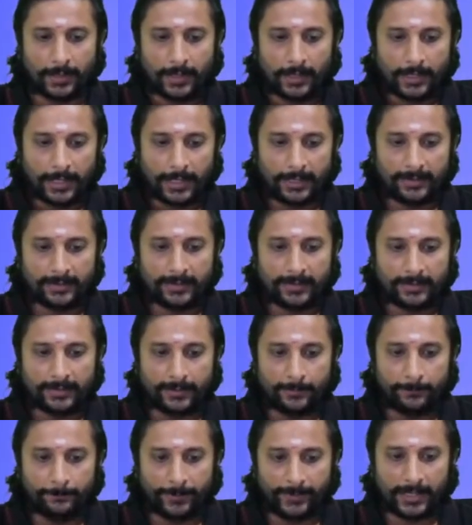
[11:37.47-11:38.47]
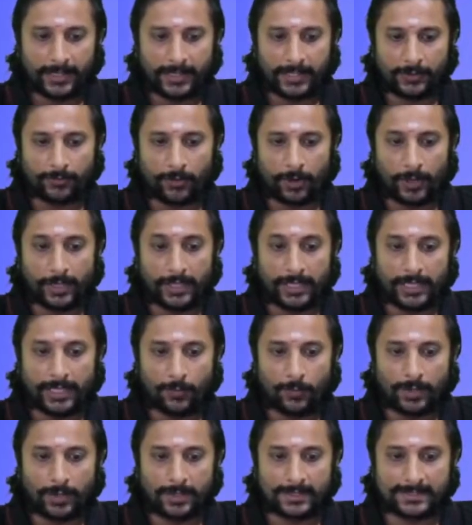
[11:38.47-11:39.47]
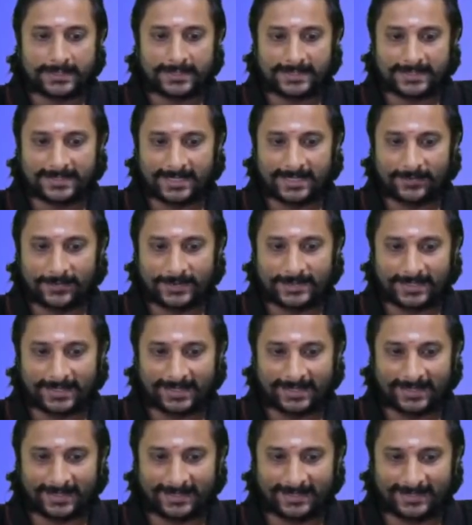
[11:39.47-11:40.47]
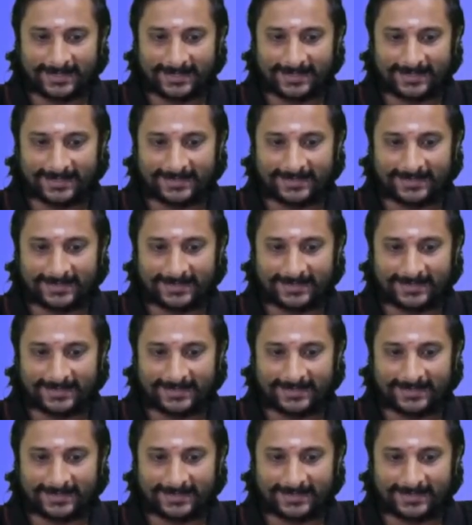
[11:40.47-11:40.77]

இந்த கம்பேரேட்டிவ் இங்கே ஒரு ரெசிஸ்டரை வச்சுருக்கேன்